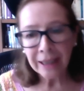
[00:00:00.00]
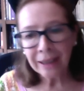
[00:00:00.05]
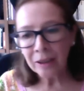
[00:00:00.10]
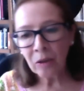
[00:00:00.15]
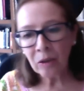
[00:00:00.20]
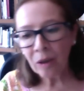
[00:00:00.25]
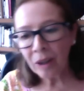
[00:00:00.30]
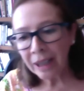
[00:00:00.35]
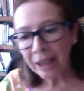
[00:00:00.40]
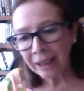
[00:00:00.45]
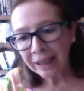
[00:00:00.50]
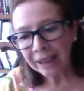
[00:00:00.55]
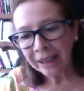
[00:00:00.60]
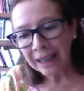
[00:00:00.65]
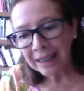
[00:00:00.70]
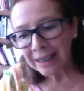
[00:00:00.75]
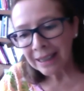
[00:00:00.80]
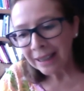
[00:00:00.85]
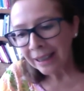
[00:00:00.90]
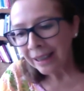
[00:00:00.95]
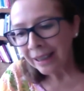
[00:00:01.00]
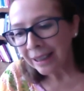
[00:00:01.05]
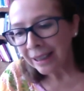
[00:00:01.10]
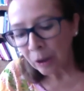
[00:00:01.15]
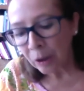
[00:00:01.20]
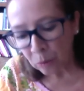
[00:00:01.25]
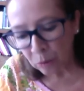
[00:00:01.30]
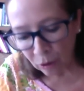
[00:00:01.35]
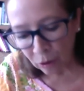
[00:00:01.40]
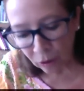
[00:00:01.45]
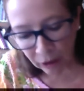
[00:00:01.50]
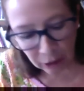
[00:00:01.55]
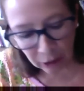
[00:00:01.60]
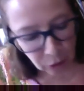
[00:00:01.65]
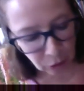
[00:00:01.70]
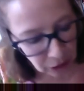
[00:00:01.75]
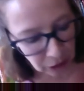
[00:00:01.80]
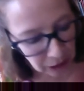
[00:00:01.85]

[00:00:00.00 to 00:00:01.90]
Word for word: No hay casi ninguno que yo